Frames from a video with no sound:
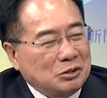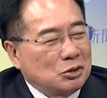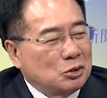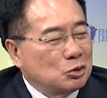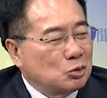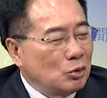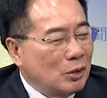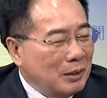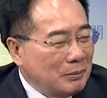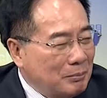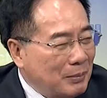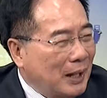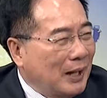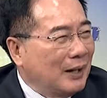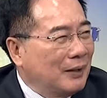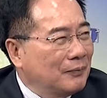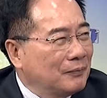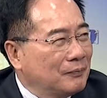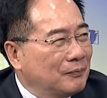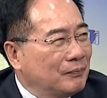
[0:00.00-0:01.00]
算
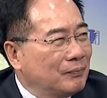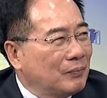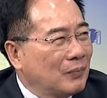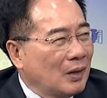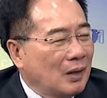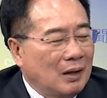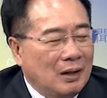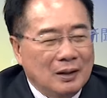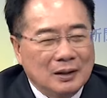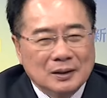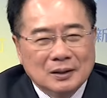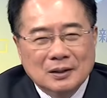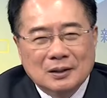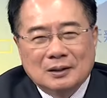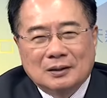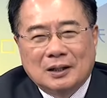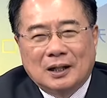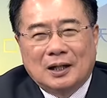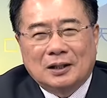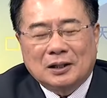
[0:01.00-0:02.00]
嘛，嗯啊，
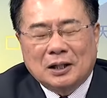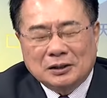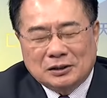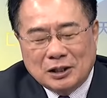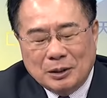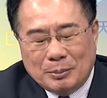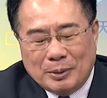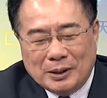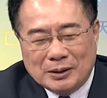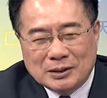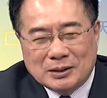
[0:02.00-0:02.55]
那他特别去